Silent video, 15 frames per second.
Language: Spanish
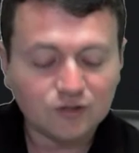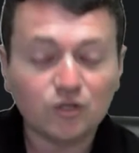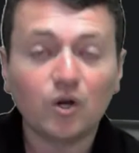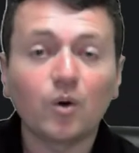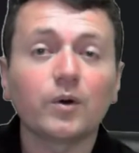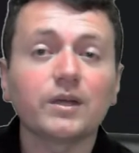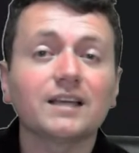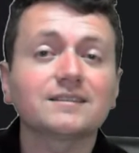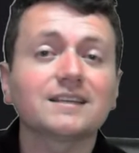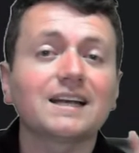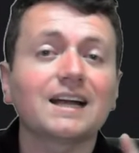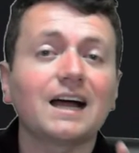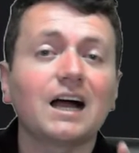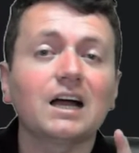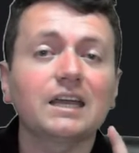Y esto lo voy
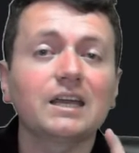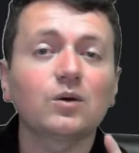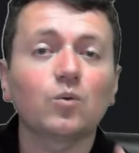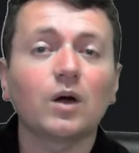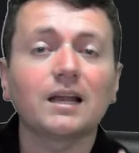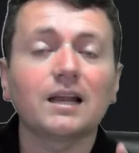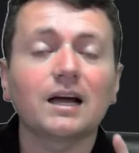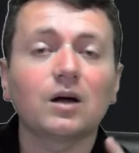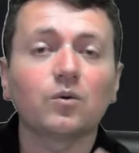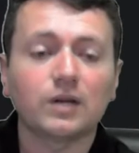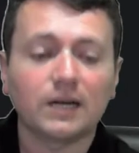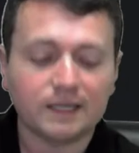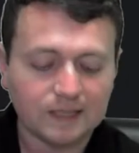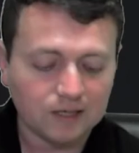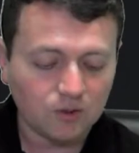a hacer a igual
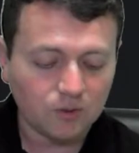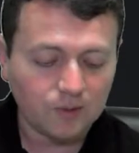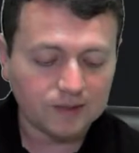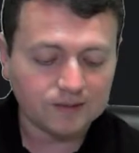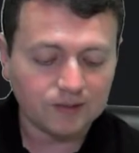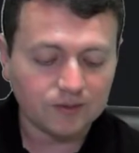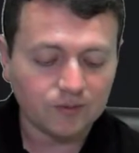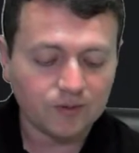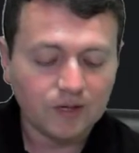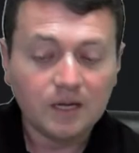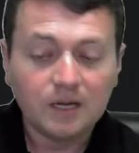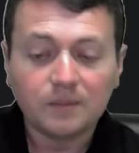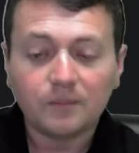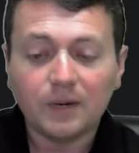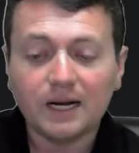a un arreglo vacío.
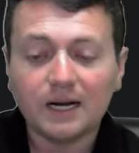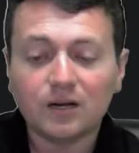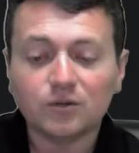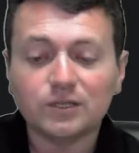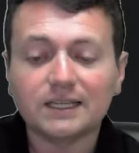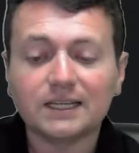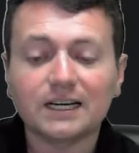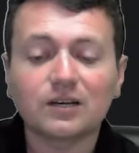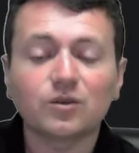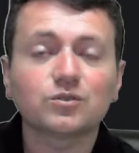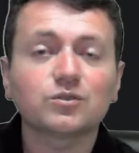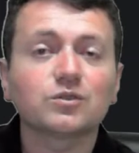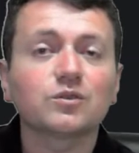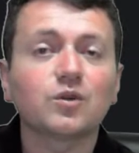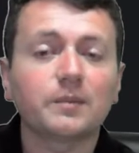Para los
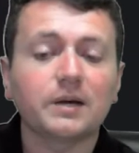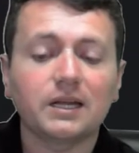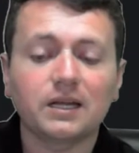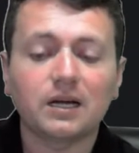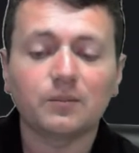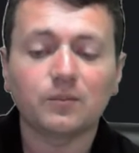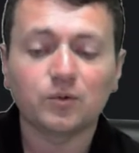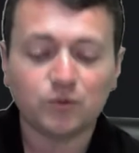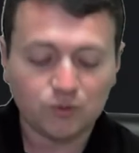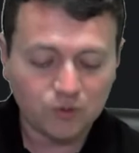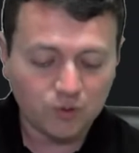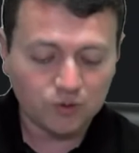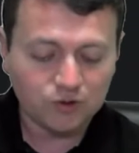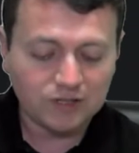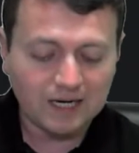arreglos lo
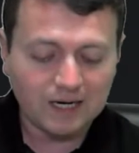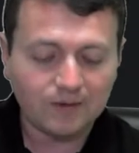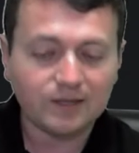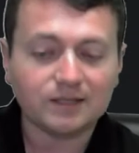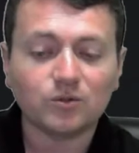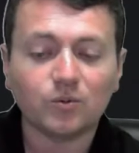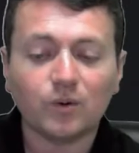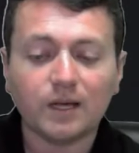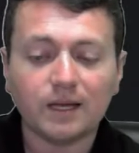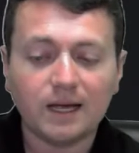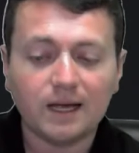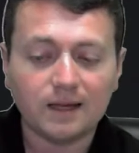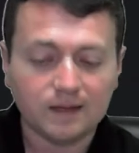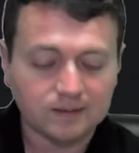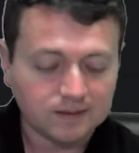manejamos con llaves
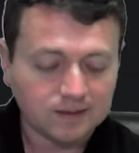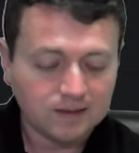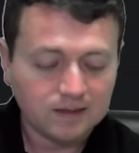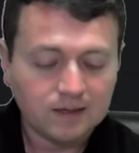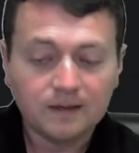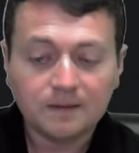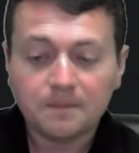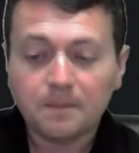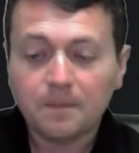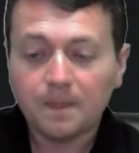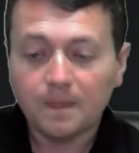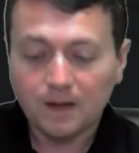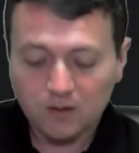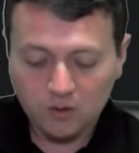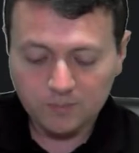cuadradas.
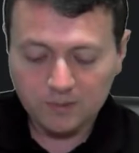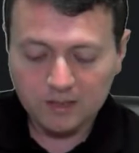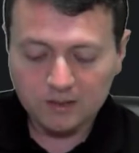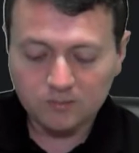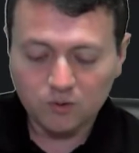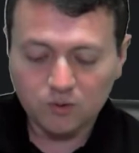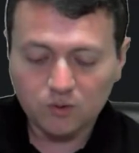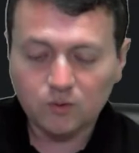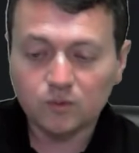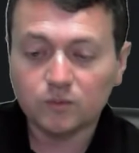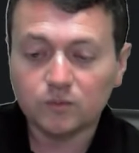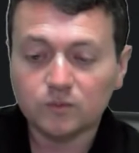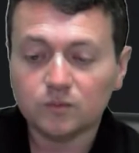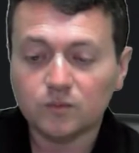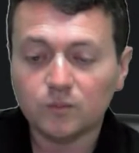Lo mismo
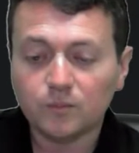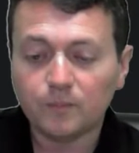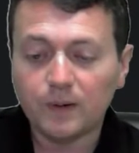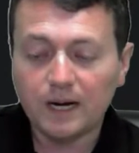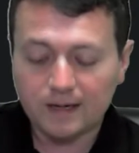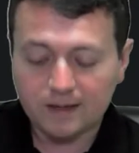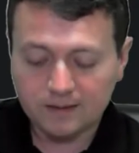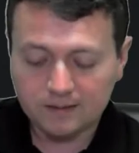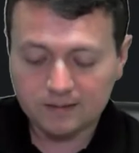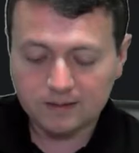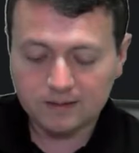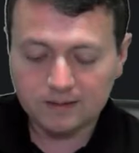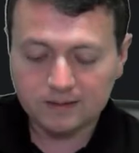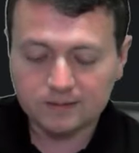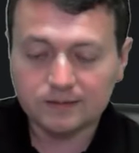un
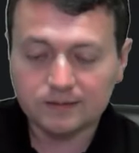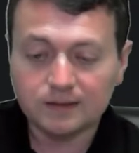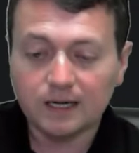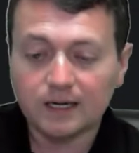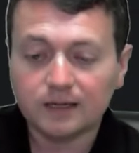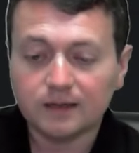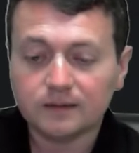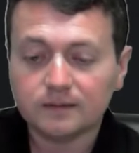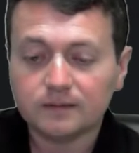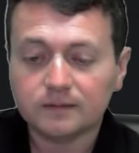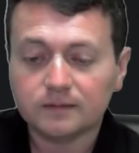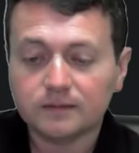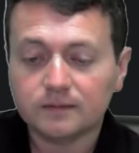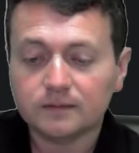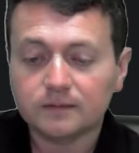bar, star,